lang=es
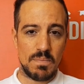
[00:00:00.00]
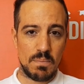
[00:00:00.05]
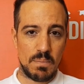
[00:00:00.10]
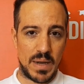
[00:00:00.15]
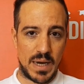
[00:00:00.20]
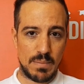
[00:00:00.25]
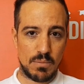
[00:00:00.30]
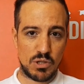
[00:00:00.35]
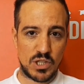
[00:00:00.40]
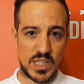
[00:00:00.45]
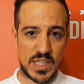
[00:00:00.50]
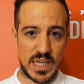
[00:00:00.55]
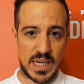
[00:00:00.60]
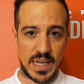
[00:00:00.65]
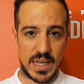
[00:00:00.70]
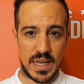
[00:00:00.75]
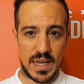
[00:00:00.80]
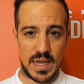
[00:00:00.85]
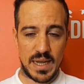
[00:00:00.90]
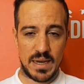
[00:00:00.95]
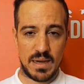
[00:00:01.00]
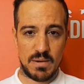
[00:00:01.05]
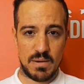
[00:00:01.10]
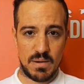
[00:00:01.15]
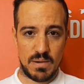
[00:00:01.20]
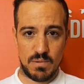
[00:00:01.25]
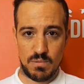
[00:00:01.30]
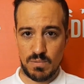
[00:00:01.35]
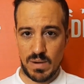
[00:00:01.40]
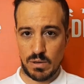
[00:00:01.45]
Veremos si se queda en
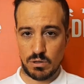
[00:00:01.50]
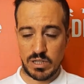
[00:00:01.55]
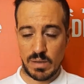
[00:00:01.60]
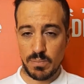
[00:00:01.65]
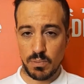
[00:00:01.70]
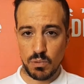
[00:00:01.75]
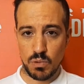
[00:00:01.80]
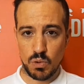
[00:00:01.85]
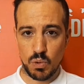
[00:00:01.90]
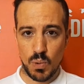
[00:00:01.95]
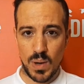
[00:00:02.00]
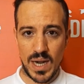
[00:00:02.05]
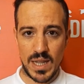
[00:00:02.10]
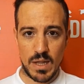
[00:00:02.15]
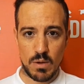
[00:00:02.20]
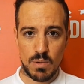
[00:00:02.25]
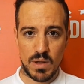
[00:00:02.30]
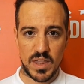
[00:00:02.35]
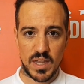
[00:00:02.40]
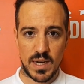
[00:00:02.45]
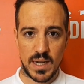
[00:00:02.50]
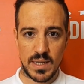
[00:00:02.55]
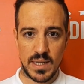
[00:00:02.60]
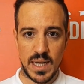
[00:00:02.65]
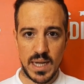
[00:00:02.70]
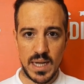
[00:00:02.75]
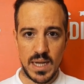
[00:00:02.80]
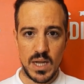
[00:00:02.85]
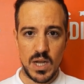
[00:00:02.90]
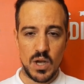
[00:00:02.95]
una cosa puntual de Nueva
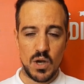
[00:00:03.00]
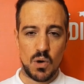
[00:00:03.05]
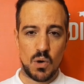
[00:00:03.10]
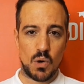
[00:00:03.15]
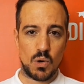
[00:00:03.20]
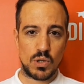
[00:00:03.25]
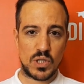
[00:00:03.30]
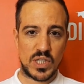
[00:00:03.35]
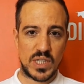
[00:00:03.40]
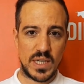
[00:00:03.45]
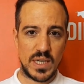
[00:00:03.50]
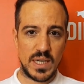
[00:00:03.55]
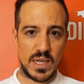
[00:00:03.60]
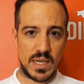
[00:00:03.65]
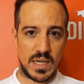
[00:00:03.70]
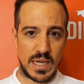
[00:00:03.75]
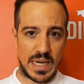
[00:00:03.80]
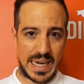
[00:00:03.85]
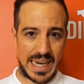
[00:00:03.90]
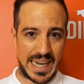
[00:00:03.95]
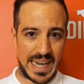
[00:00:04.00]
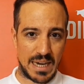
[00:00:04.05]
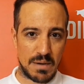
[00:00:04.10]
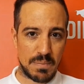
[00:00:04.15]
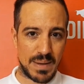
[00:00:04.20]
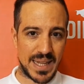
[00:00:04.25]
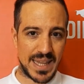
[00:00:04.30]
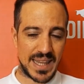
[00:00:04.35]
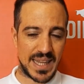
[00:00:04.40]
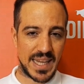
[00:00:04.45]
Zelanda o si
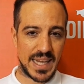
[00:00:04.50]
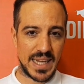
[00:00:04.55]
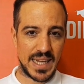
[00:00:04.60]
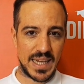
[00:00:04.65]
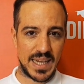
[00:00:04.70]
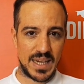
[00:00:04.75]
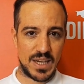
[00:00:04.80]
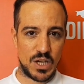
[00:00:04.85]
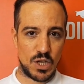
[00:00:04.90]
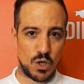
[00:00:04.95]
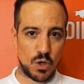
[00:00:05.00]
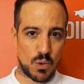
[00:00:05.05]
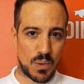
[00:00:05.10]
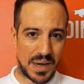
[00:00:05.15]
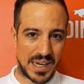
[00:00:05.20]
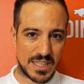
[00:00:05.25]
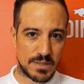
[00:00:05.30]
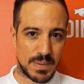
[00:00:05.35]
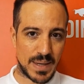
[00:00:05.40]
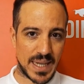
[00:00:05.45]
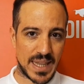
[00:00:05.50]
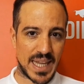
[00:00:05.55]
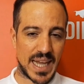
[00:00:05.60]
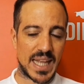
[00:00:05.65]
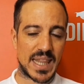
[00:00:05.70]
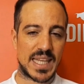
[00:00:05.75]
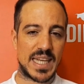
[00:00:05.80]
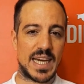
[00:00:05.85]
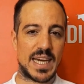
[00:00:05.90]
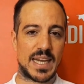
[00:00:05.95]
realmente no es
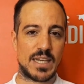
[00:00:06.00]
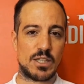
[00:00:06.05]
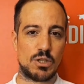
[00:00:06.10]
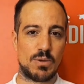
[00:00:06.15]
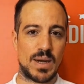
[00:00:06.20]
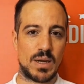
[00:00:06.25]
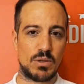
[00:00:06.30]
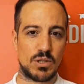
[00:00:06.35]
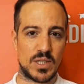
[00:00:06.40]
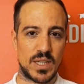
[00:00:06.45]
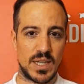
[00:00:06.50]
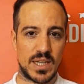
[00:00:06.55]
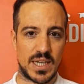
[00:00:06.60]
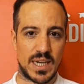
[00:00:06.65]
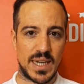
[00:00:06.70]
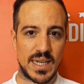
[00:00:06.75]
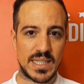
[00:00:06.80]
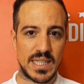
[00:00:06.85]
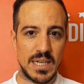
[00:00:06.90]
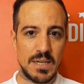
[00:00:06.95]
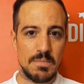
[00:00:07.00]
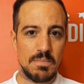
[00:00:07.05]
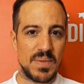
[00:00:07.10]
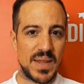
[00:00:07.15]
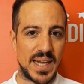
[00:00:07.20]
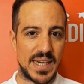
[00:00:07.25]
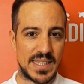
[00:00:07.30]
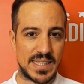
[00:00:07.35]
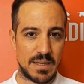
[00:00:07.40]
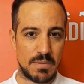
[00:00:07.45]
verdad que el resto de bancos centrales
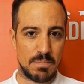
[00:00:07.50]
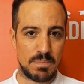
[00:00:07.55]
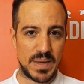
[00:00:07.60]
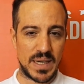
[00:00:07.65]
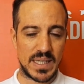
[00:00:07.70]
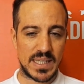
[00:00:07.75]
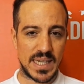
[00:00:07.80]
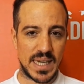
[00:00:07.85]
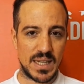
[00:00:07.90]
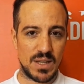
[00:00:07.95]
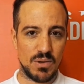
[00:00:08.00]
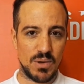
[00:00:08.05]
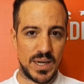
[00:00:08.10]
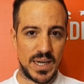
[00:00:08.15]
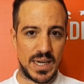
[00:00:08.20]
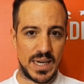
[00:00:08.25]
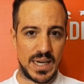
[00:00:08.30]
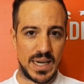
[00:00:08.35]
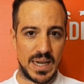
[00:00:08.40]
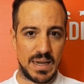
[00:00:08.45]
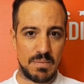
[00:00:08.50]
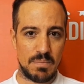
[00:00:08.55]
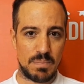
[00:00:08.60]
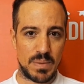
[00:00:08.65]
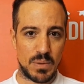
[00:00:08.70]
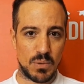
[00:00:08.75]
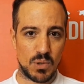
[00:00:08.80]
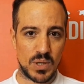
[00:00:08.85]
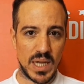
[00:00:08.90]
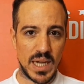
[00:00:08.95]
estén pensando en
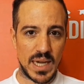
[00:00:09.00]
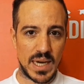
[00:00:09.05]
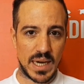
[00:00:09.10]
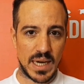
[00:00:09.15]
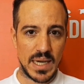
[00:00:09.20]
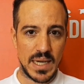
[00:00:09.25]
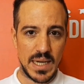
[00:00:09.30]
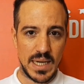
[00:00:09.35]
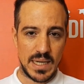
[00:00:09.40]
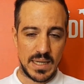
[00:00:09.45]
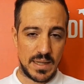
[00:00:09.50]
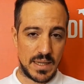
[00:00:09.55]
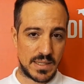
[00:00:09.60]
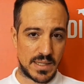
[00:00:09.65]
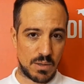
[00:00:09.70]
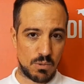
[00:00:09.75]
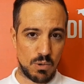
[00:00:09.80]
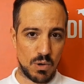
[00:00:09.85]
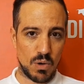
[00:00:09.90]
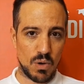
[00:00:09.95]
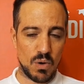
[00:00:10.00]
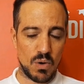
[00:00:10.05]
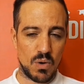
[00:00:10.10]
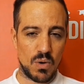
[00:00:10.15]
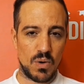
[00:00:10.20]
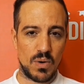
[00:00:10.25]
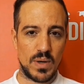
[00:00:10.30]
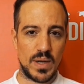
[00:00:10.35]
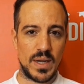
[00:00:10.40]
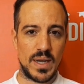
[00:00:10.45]
pivotar desde
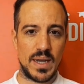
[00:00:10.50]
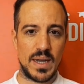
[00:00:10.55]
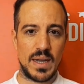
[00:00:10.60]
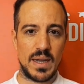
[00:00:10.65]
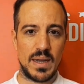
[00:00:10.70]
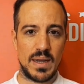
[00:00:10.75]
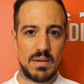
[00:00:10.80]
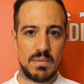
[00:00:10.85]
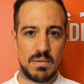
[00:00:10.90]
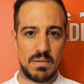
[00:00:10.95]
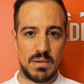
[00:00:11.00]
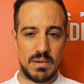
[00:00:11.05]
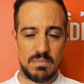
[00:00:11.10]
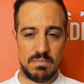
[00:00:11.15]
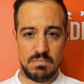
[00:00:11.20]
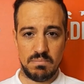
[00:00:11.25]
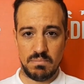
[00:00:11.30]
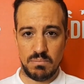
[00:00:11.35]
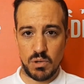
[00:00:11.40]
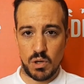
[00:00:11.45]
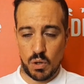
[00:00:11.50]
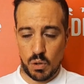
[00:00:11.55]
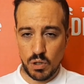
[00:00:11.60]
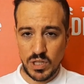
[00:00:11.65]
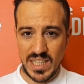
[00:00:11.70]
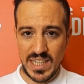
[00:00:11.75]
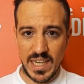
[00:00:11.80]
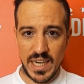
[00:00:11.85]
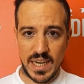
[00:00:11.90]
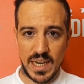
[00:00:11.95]
luego, eh, bueno,
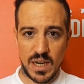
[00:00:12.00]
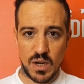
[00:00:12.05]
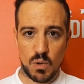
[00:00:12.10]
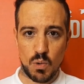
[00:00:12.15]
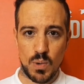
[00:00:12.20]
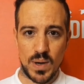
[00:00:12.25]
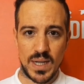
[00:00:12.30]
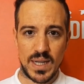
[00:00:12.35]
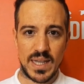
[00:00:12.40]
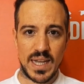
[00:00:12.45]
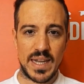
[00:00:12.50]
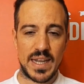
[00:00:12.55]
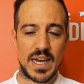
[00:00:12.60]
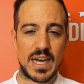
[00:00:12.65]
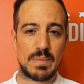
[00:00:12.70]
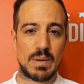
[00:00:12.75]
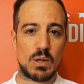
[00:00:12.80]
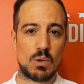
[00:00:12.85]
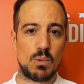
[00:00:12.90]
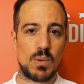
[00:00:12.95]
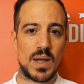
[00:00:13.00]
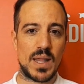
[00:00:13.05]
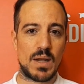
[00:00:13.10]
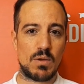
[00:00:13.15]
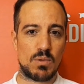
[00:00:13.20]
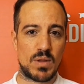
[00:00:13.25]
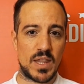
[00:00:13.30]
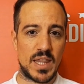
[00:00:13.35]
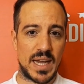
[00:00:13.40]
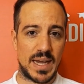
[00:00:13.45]
cosa a tener en cuenta. Y en la madrugada,
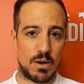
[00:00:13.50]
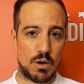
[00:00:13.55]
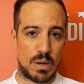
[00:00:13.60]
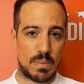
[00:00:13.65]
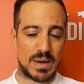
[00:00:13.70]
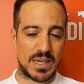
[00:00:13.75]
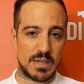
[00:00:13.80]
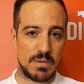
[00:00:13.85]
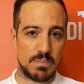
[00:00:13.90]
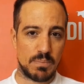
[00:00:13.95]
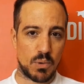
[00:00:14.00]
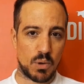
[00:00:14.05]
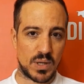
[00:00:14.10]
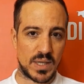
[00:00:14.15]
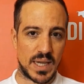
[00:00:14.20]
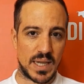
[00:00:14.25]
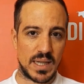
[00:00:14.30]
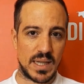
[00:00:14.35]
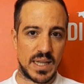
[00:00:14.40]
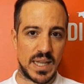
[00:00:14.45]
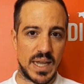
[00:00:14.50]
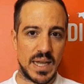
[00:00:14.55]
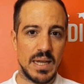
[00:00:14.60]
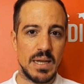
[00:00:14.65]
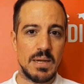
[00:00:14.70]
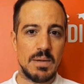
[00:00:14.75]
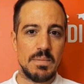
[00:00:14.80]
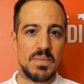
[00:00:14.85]
noticia creo que más importante.